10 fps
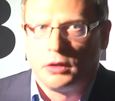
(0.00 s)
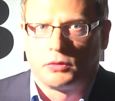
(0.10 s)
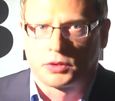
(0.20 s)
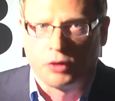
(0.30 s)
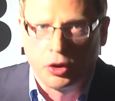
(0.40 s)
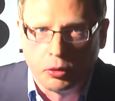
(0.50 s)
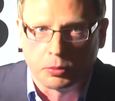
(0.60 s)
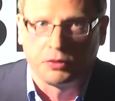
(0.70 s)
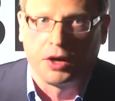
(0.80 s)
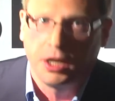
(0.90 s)
в
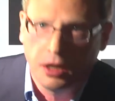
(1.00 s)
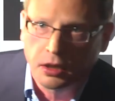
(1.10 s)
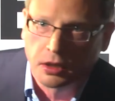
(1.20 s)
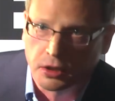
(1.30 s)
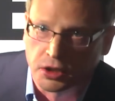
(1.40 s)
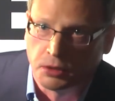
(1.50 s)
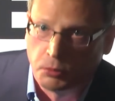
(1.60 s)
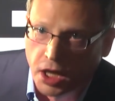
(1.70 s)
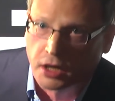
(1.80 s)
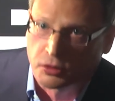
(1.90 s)
своем дворе,
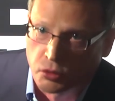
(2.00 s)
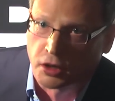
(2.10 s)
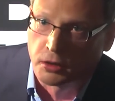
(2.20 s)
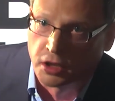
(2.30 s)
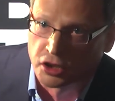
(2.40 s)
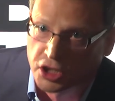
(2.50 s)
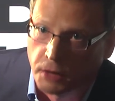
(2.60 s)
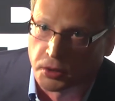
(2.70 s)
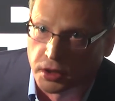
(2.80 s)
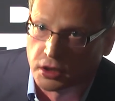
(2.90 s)
земля, которая
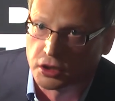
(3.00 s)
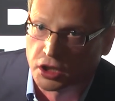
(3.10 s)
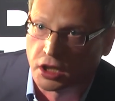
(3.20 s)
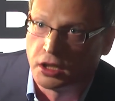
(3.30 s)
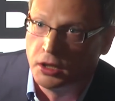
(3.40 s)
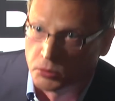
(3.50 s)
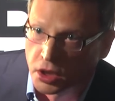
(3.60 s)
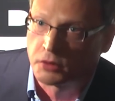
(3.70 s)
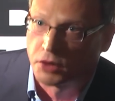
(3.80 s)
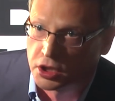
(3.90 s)
должна принадлежать
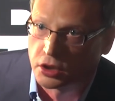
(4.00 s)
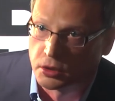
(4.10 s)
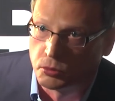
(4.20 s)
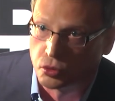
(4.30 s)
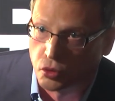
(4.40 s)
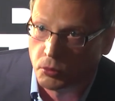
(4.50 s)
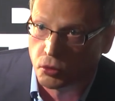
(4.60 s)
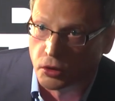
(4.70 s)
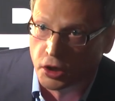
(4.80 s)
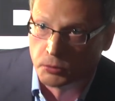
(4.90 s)
многоквартирному
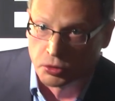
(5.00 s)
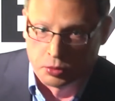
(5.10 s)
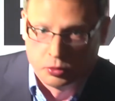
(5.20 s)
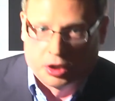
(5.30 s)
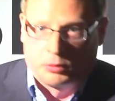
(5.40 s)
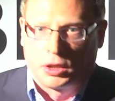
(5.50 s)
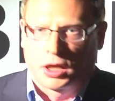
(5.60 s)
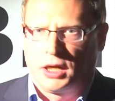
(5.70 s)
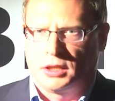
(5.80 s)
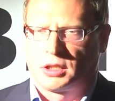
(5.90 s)
дому, почему-то
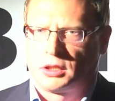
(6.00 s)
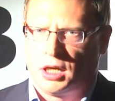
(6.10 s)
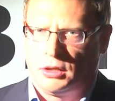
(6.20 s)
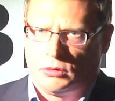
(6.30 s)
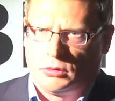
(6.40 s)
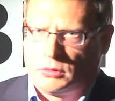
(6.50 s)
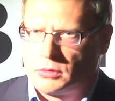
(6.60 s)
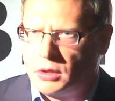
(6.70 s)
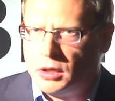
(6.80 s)
облагается данью